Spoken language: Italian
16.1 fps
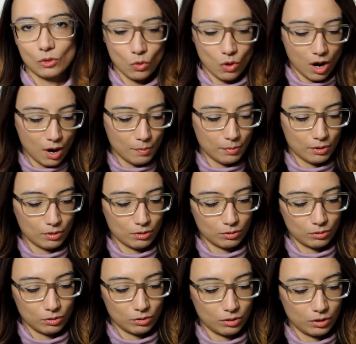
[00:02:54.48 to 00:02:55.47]
lo
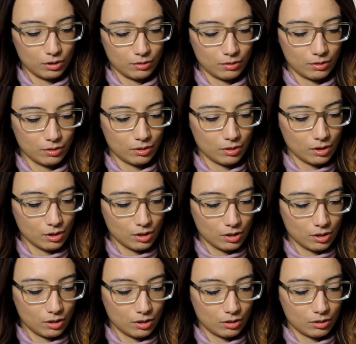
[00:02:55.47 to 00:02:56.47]
apro così
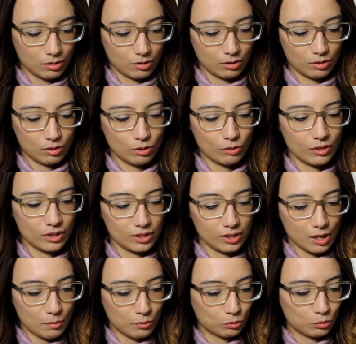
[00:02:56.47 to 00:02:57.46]
lo
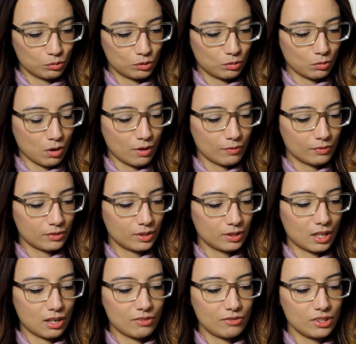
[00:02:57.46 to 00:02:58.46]
vediamo tutti
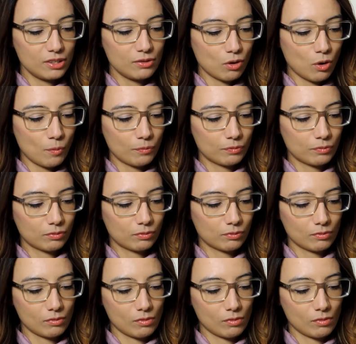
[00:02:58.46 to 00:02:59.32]
quanti dal vivo.